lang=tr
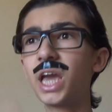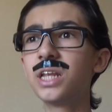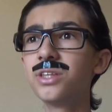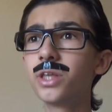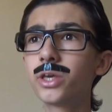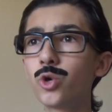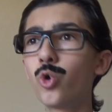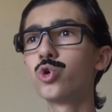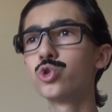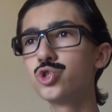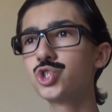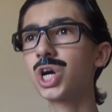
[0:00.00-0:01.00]
elindeki
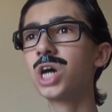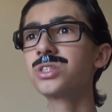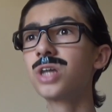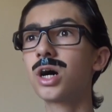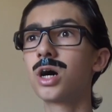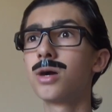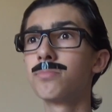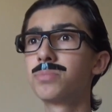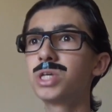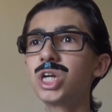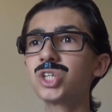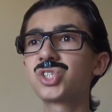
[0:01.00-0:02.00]
oyuncağı da
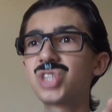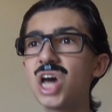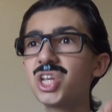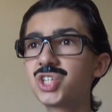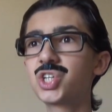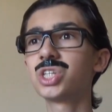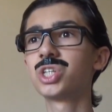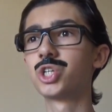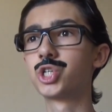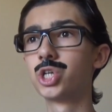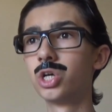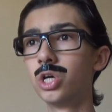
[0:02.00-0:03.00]
biraz ders
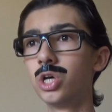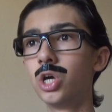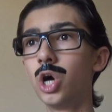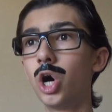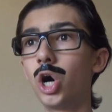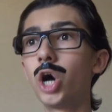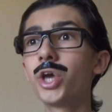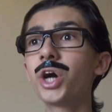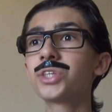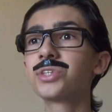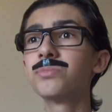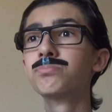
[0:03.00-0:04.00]
çalış.
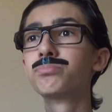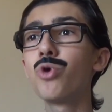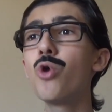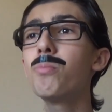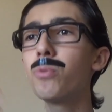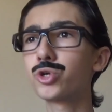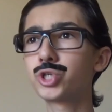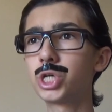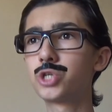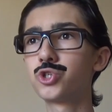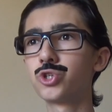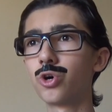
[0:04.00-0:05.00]
Hayatım bomboş
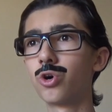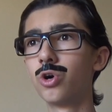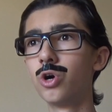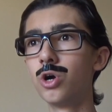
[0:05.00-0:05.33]
geçiyor.